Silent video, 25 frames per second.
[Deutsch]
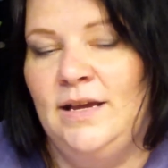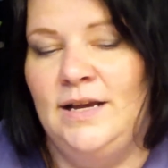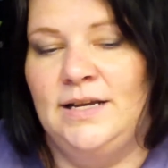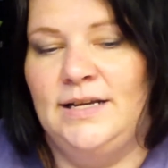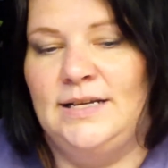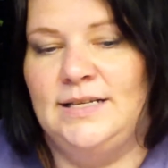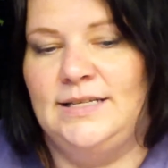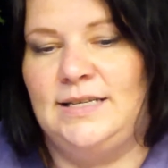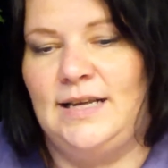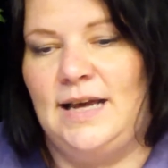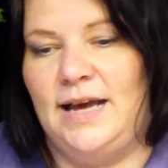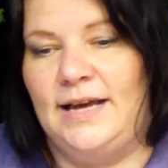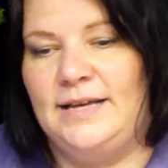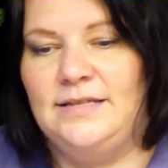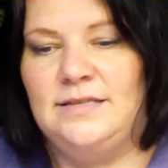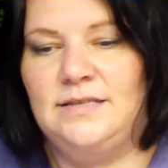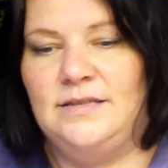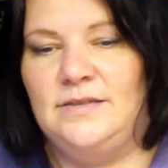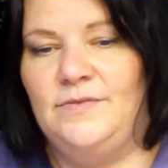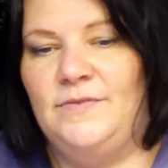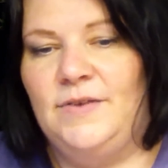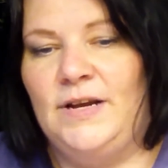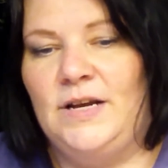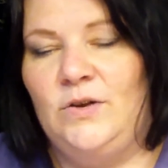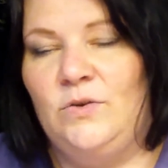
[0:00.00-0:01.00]
Das
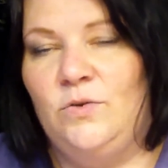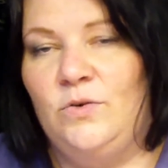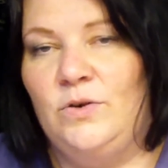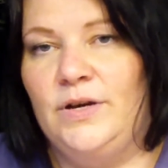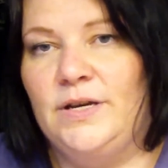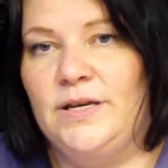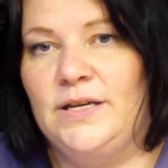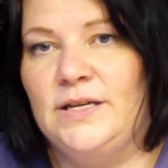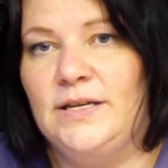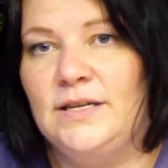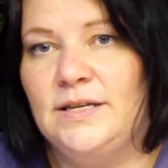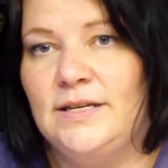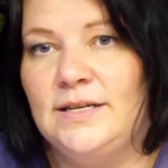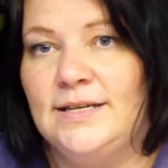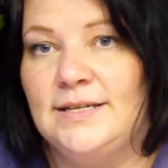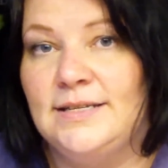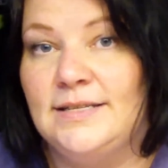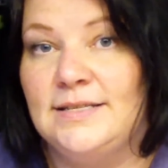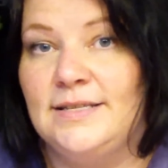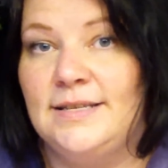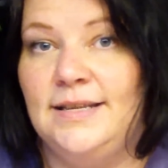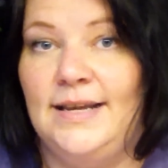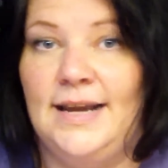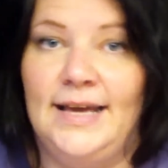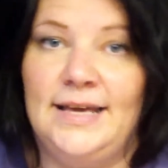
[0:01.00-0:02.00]
heißt, wenn euch
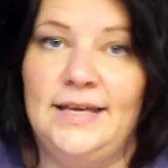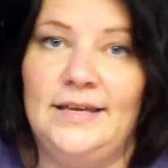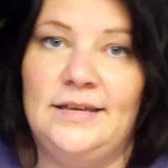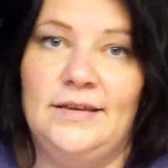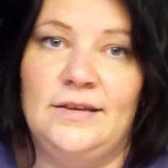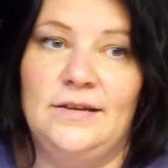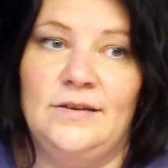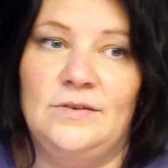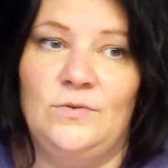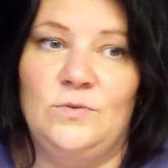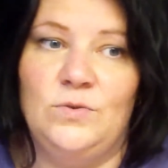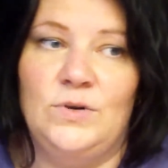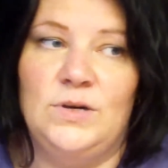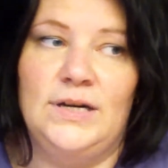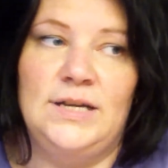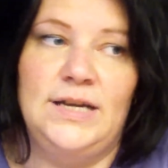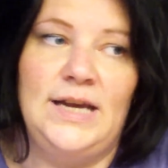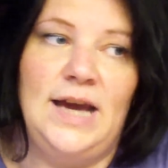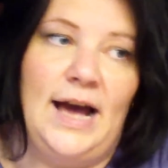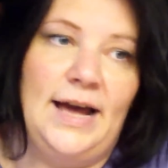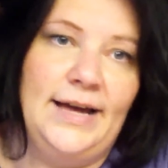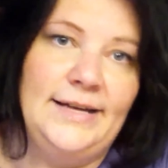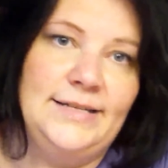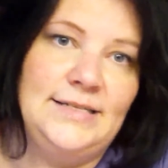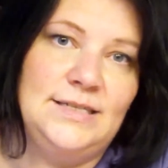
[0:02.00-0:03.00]
das Licht oder die
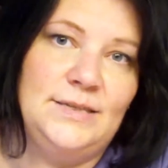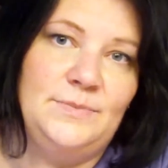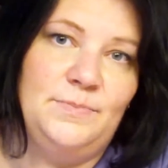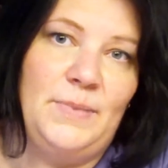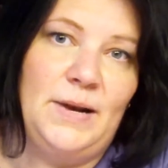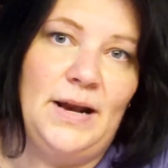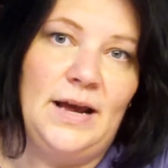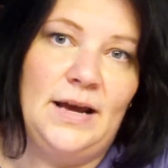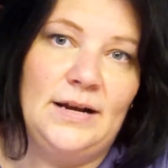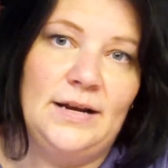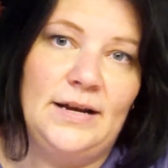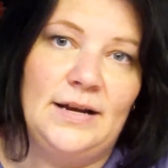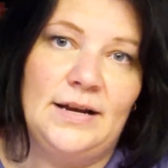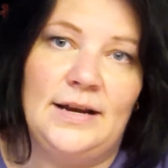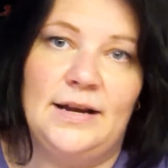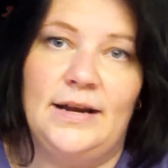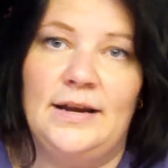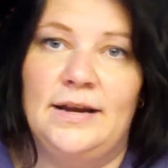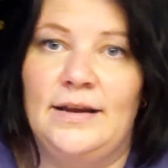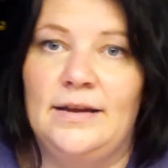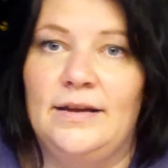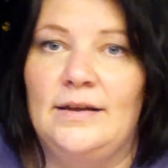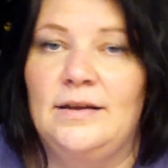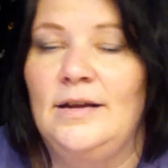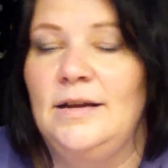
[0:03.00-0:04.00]

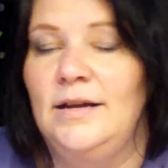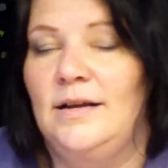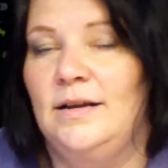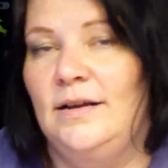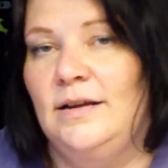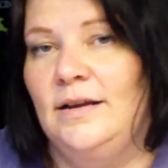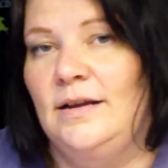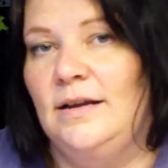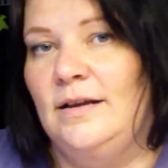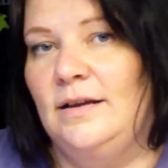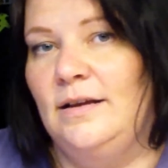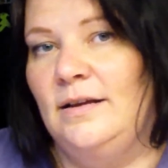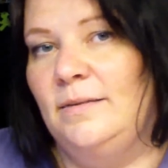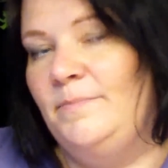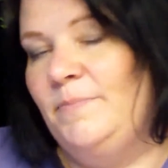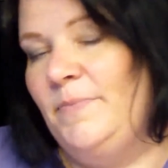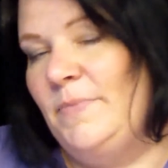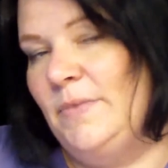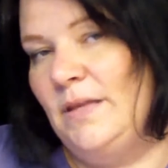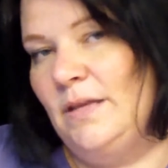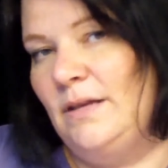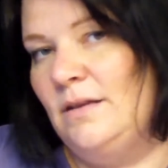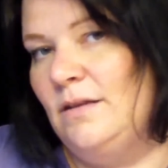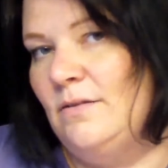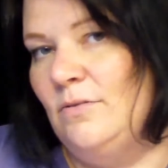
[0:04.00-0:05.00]
Heizplatte
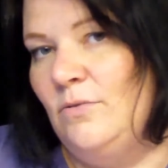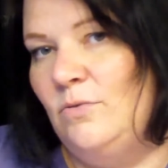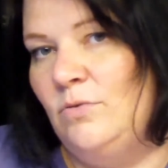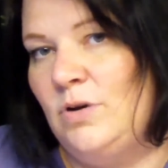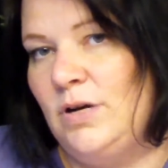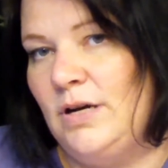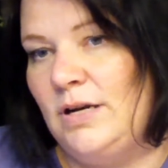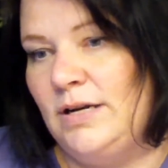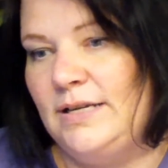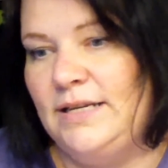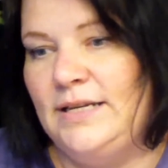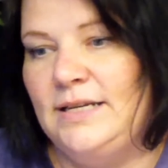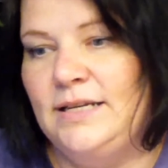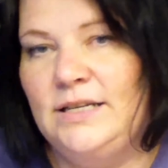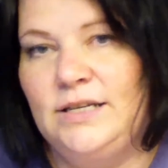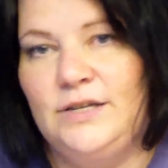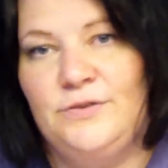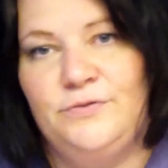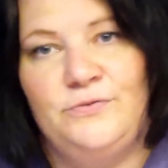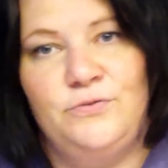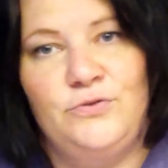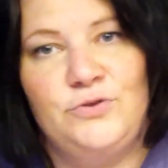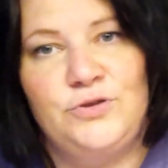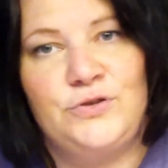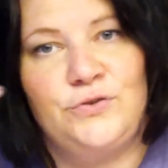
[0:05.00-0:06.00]
ähm, oder die
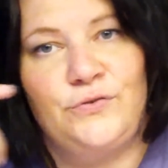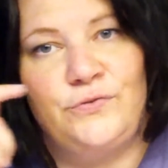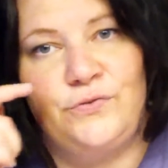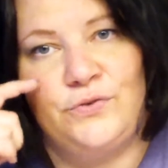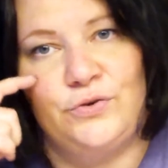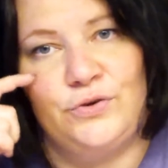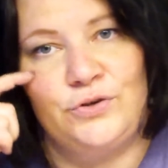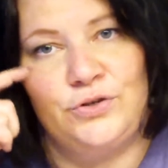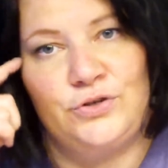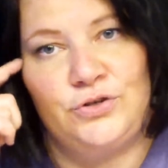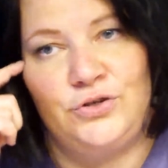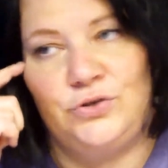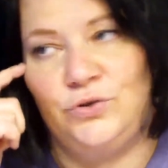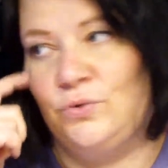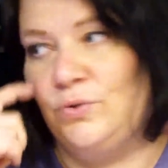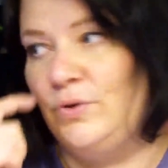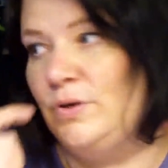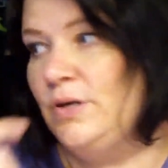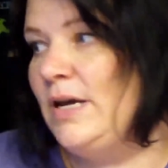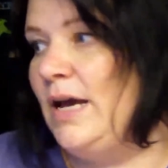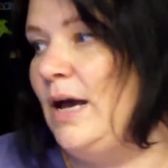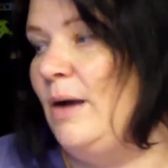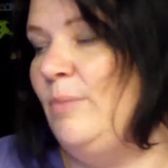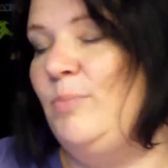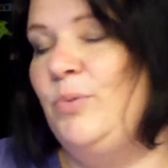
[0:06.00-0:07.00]

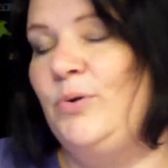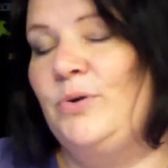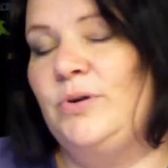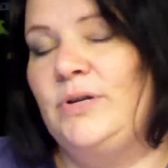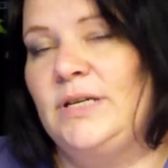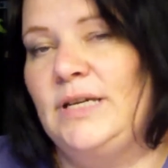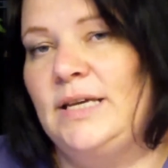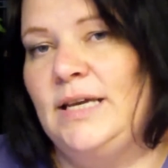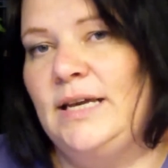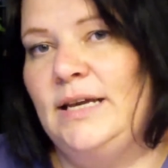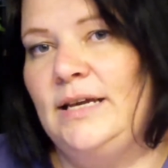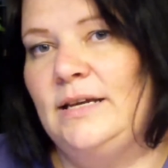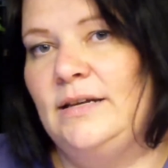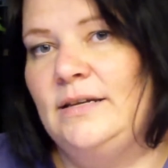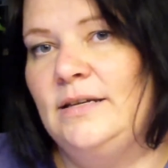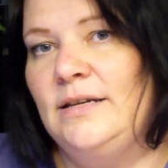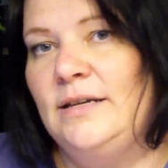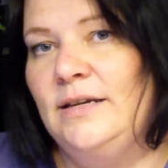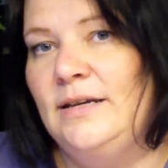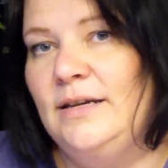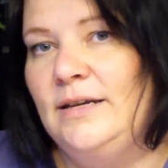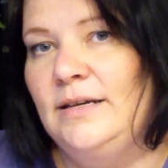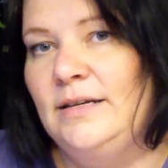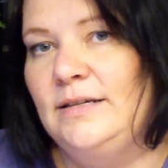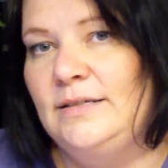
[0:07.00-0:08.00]
Diffuserfunktion kaputt geht,
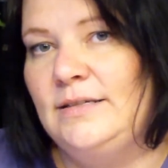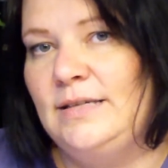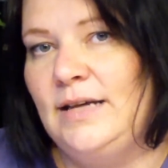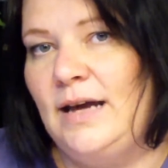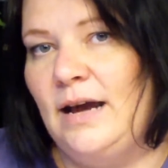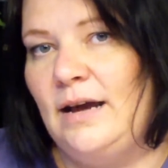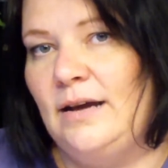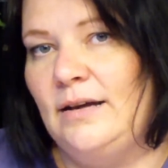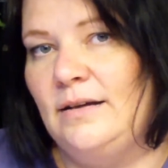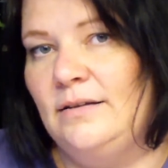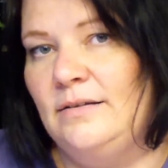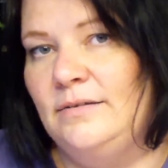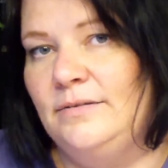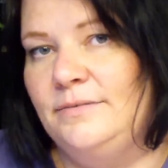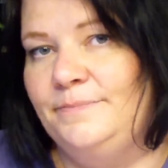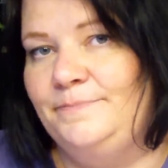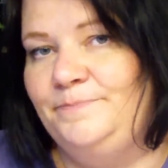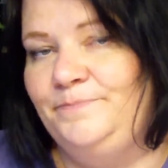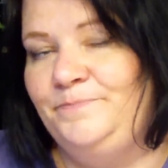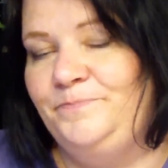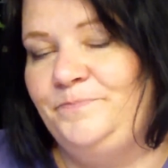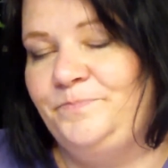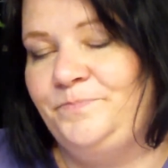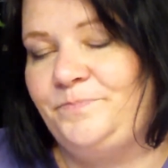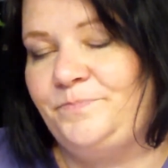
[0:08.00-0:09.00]
dann